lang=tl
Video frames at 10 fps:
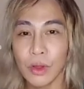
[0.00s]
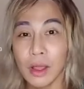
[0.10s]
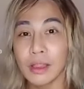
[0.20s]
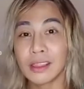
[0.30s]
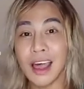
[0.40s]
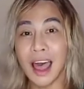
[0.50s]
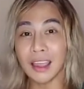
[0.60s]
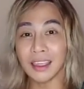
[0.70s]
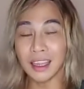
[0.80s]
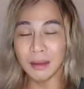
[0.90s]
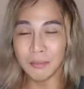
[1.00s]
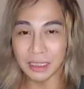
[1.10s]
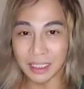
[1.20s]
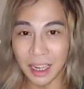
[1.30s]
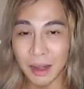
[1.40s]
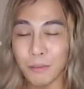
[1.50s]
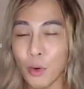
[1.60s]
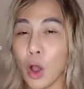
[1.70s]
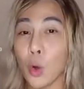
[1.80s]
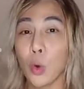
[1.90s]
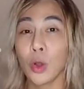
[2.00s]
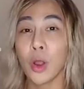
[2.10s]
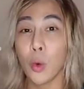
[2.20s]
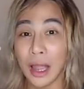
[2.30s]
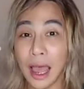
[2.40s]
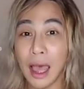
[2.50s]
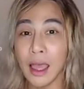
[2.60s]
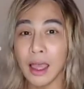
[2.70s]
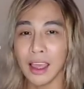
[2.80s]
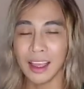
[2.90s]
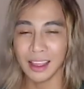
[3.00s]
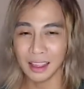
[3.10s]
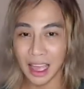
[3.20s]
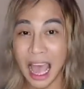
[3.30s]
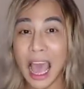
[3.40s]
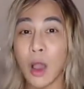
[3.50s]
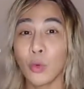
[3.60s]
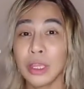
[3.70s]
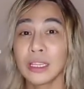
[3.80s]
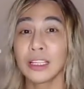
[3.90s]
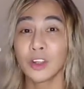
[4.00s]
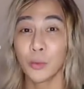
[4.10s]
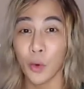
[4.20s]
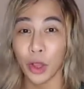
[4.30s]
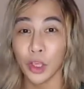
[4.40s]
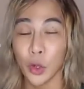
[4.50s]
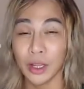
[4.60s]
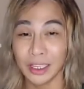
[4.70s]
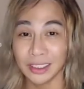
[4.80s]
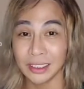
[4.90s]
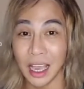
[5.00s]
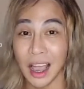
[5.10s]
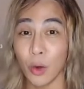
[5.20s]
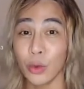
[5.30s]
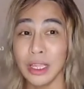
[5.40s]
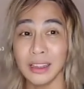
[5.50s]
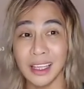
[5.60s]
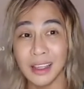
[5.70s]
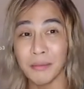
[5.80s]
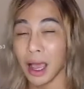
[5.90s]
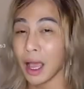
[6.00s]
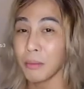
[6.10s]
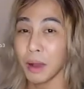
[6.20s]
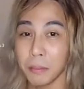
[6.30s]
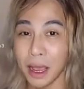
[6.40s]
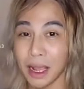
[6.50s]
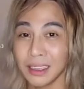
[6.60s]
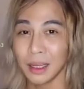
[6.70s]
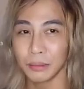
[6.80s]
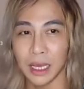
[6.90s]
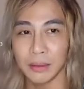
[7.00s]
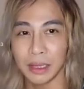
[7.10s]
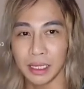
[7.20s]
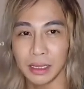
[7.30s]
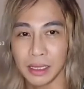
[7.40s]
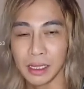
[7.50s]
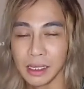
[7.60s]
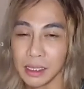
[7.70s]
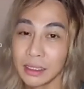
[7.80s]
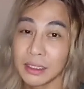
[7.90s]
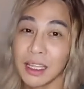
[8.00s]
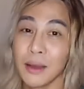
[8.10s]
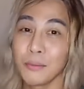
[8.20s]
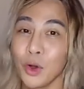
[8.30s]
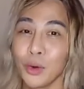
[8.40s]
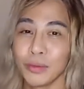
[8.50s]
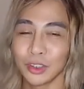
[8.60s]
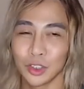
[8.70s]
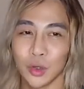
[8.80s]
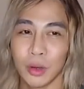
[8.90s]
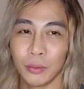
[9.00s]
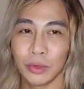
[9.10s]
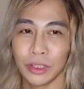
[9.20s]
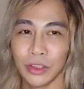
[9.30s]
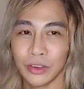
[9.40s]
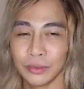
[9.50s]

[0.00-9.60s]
Dahil matagal po akong nawala, aawitan ko po kayo ng isang awiting makabagbag damdamin. Sana po magustuhan po ninyo.